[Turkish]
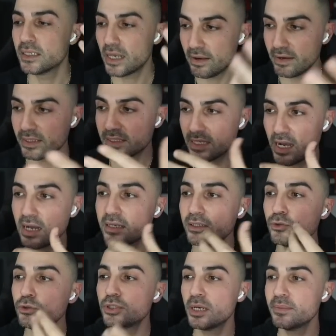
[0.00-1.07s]
Evet
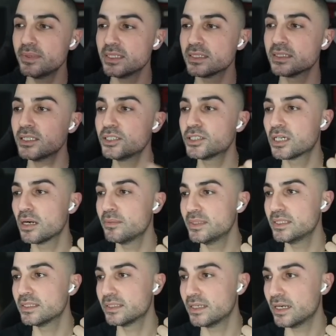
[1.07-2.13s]
yani düşebilir de
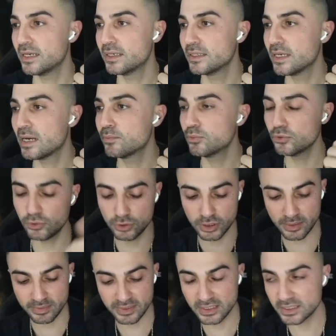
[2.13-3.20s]
çıkabilir de. Yani bu
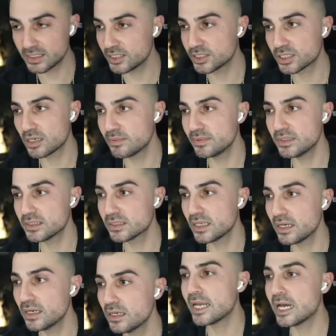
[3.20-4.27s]
düşebilir de çıkabilir
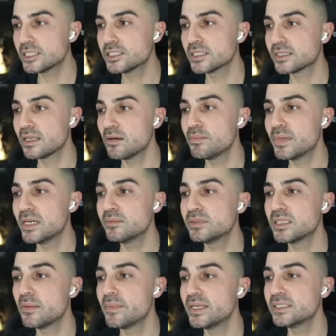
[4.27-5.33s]
de gerçekten
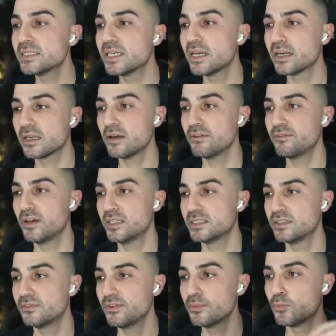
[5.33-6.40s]
benimsemeniz gereken
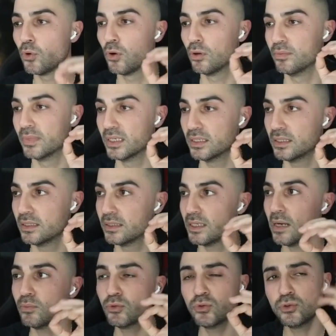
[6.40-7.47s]
felsefe bu olmalı.
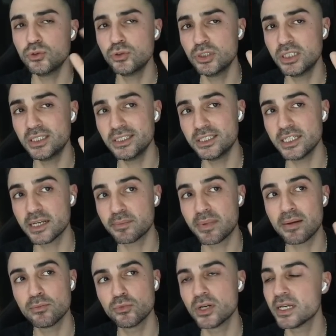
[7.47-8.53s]
Ya bu düş gidecek
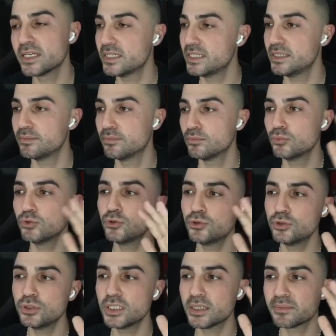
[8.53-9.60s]
ben buna gireyim. Bu
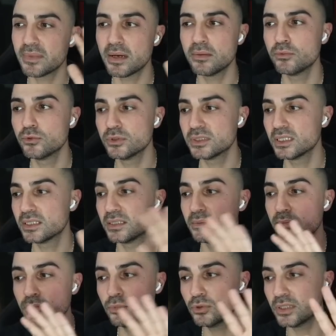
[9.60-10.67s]
düşecek ben bunu
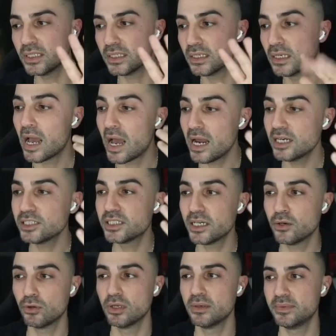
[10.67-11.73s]
satayım. Bu değil. Her
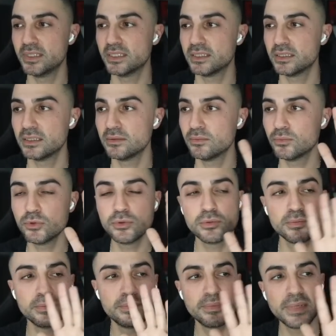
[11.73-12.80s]
şey olabilir.
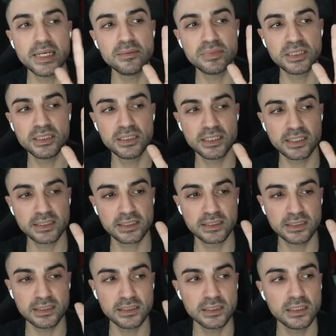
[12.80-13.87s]
Bunu
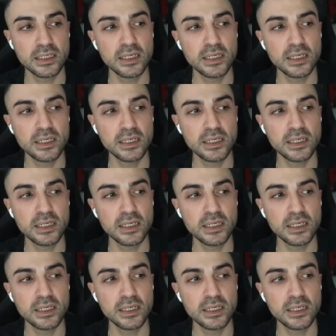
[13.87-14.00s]
benimseyeceksiniz.